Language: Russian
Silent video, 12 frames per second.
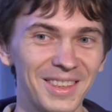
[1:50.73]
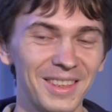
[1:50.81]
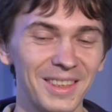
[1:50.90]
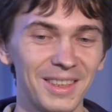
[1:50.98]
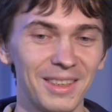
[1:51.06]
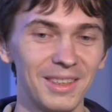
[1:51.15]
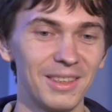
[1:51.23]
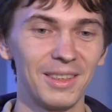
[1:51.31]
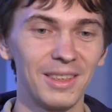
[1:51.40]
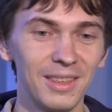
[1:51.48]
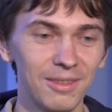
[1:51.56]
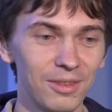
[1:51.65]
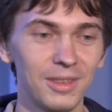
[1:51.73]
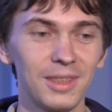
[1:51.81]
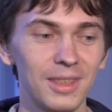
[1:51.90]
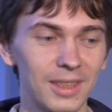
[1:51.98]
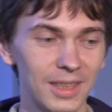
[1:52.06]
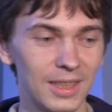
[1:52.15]
И, и вот
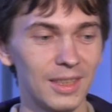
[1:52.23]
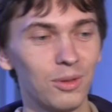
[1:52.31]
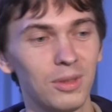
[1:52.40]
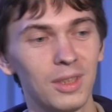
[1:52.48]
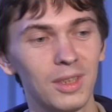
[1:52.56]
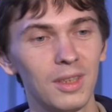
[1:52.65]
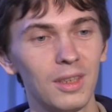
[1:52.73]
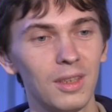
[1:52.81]
это такие люди.